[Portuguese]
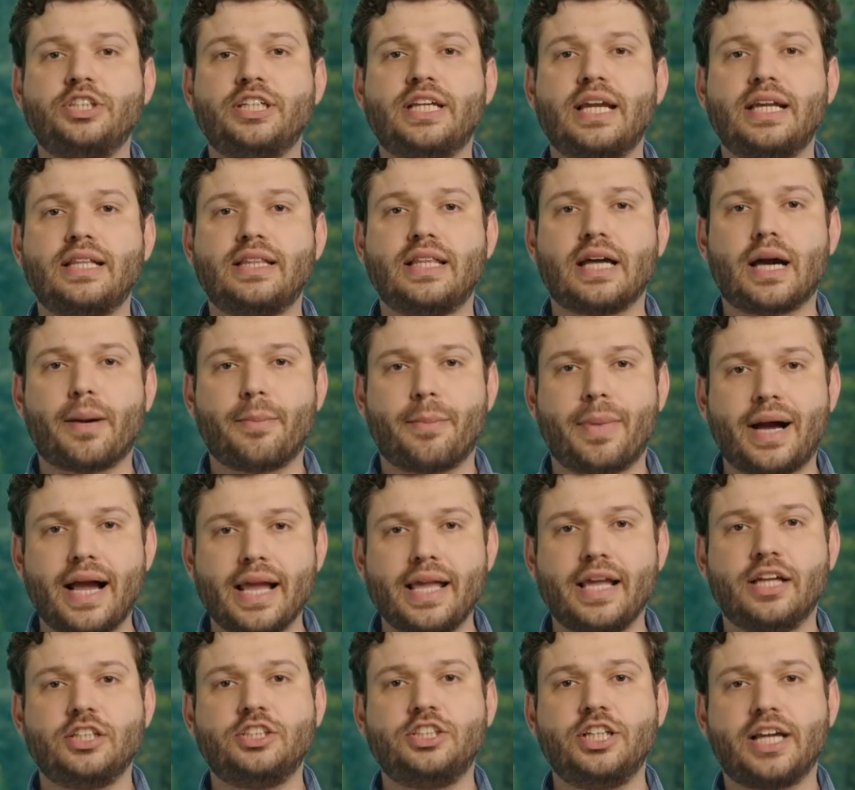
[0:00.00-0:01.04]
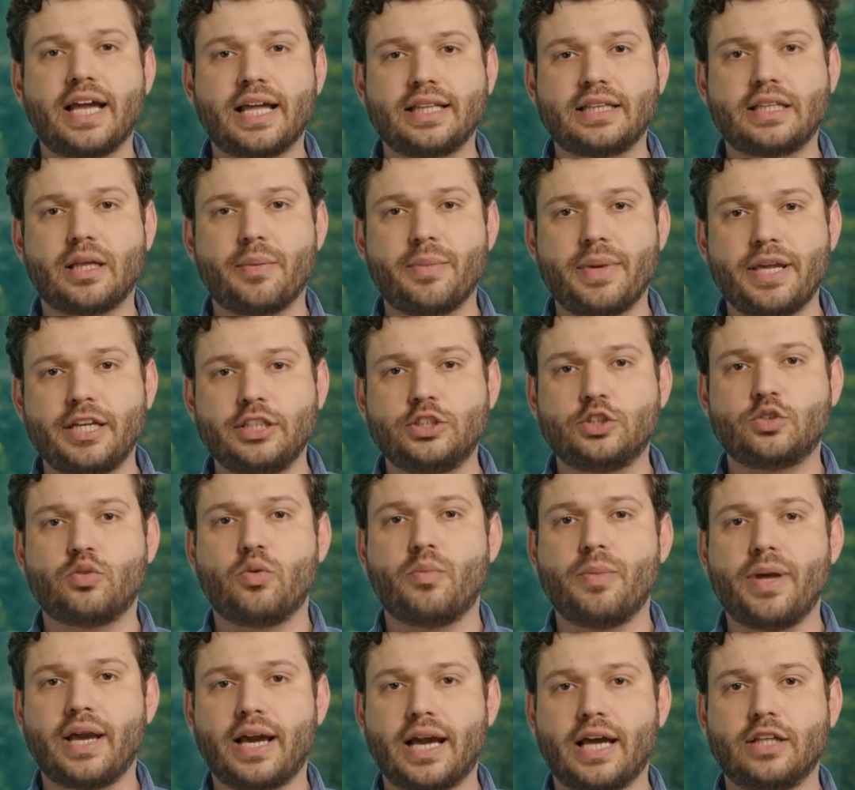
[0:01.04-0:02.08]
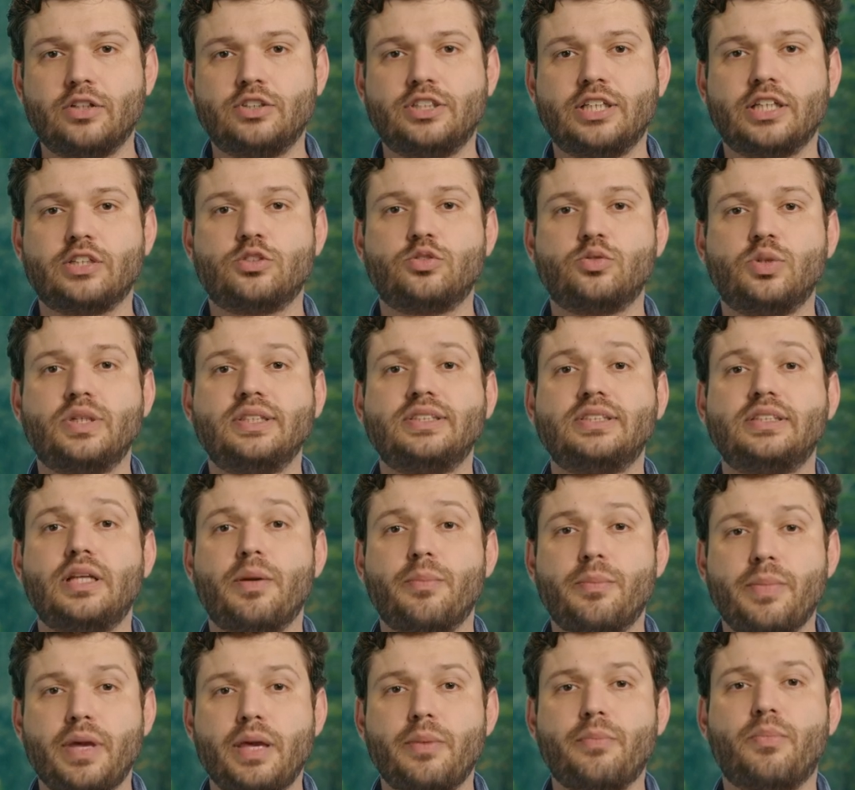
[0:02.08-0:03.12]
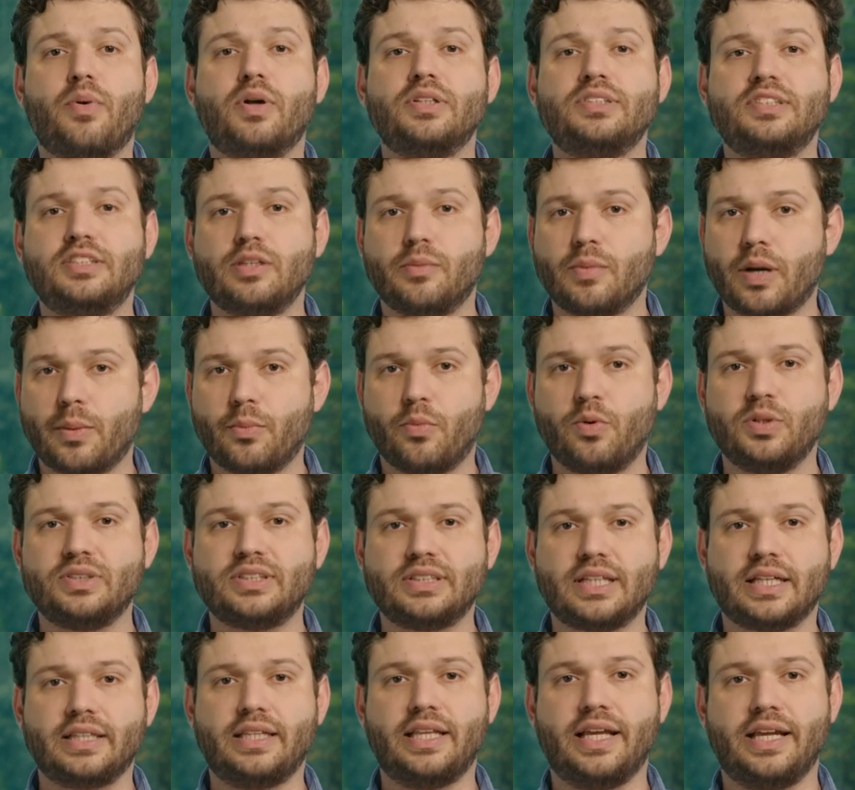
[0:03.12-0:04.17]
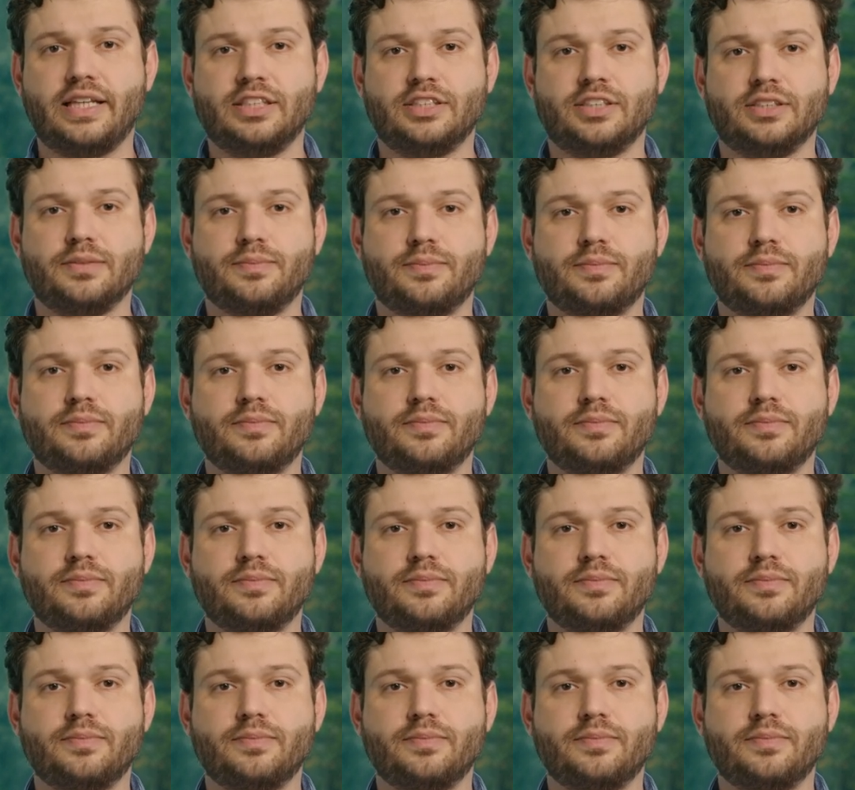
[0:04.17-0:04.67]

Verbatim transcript: de quem trabalha diretamente com o mercado de ações também pode ser uma boa estratégia.